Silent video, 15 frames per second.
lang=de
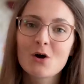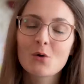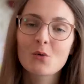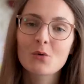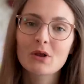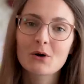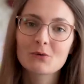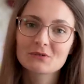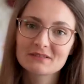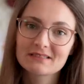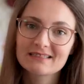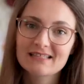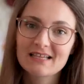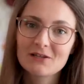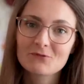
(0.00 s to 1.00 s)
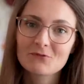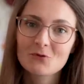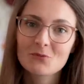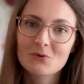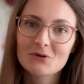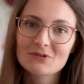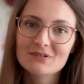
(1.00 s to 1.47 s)
oder unten in der
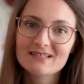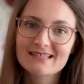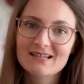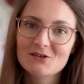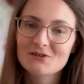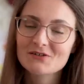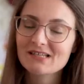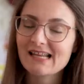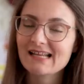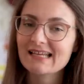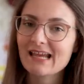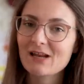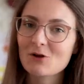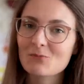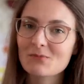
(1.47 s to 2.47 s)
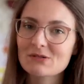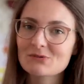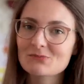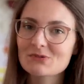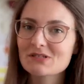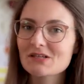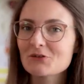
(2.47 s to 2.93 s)
Infobox. Da könnt ihr dann gerne nochmal so
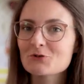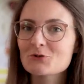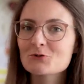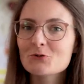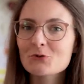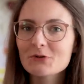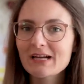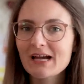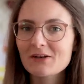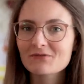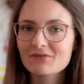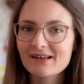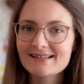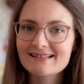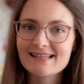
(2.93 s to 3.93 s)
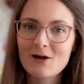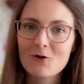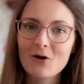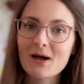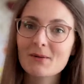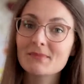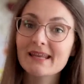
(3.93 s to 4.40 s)
ein bisschen schnökern, falls ihr
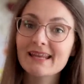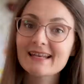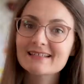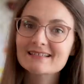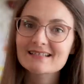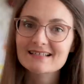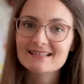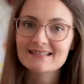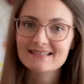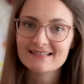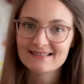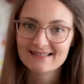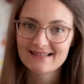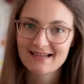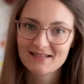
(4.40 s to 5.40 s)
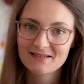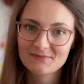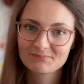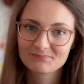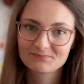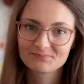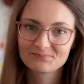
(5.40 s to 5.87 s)
auch am Nähen interessiert seid.
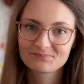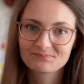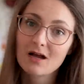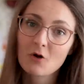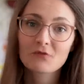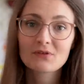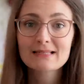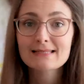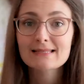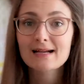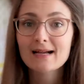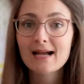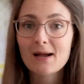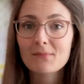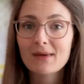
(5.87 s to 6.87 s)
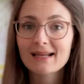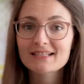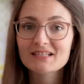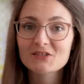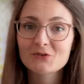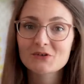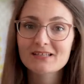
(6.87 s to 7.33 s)
Auf Instagram
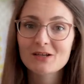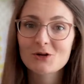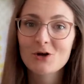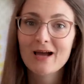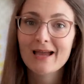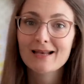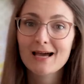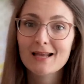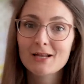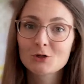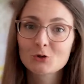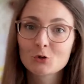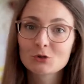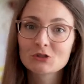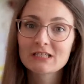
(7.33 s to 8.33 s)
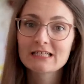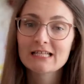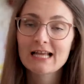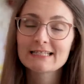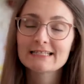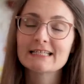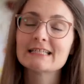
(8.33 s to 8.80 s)
hatte ich euch ja noch einen anderen Grund
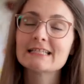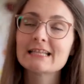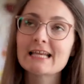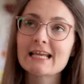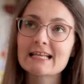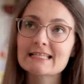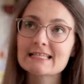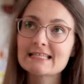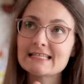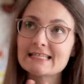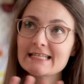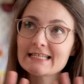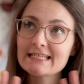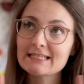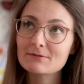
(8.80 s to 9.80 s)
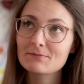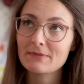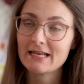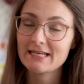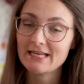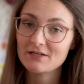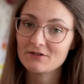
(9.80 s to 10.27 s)
genannt, den ich hier jetzt nicht
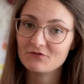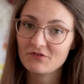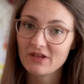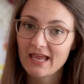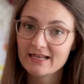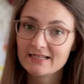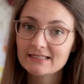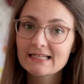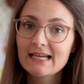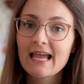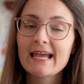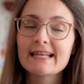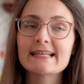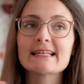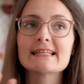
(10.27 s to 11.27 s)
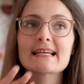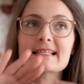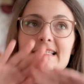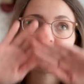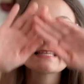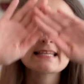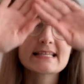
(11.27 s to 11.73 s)
mehr nennen werde, denn
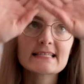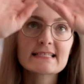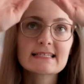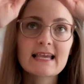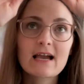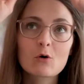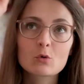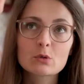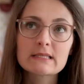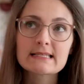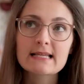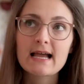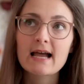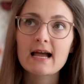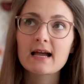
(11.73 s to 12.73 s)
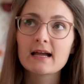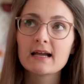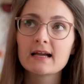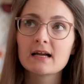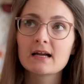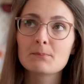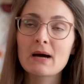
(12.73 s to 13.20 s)
das hier ist ja unser
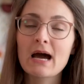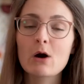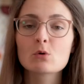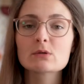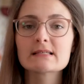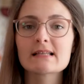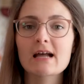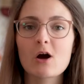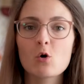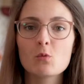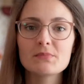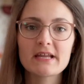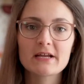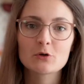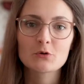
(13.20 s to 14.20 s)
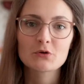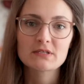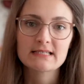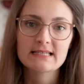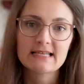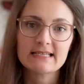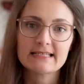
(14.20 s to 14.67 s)
Pausenraum der
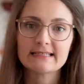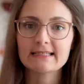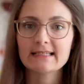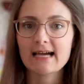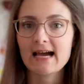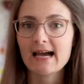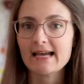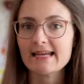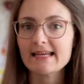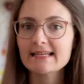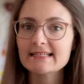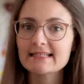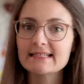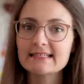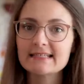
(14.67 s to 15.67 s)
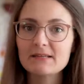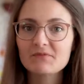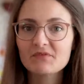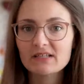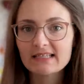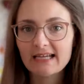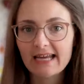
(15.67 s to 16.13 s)
Glückseligkeit, in
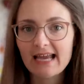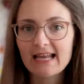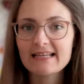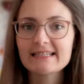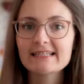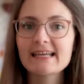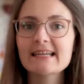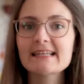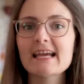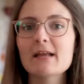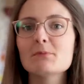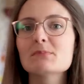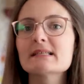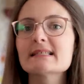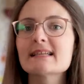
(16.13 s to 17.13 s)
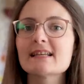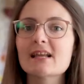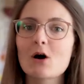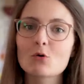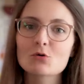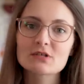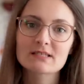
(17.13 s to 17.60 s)
dem wir die Realität ein bisschen
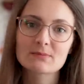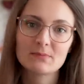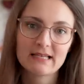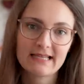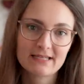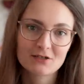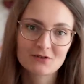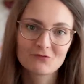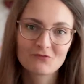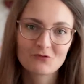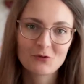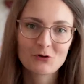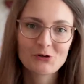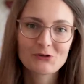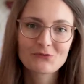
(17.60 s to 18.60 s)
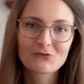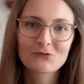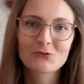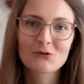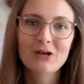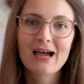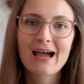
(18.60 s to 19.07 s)
ausblenden wollen
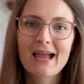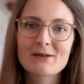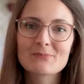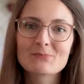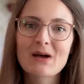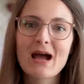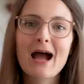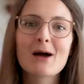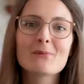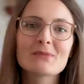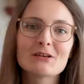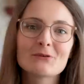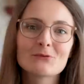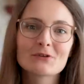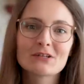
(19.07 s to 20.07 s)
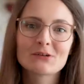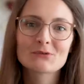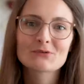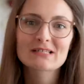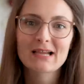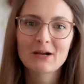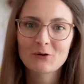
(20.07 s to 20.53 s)
für ein paar Minuten
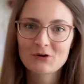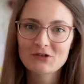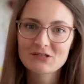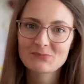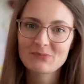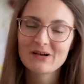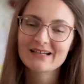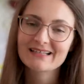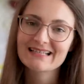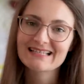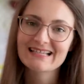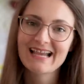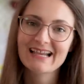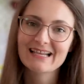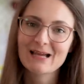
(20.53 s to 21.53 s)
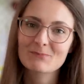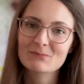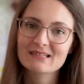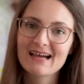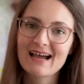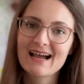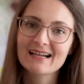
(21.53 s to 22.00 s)
unserer kostbaren Zeit am
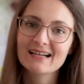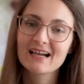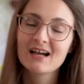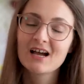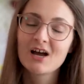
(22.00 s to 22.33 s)
Tag